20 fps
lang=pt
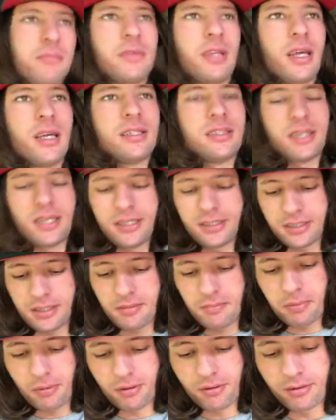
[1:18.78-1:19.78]
Tem gente
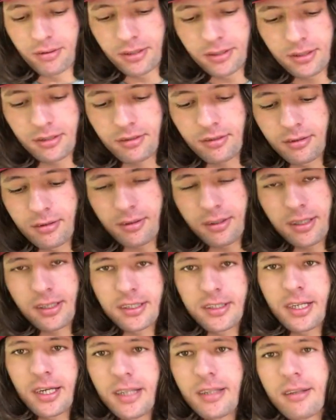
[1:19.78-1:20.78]
que procura de tudo quanto
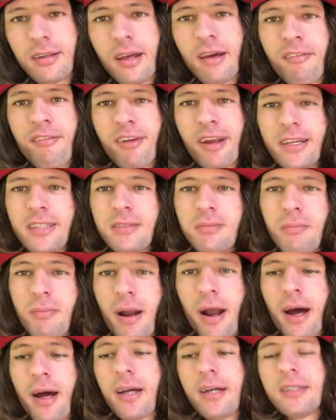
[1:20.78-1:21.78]
é jeito, né? Frete
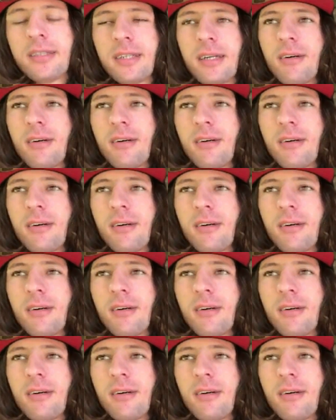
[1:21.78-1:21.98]
Brás.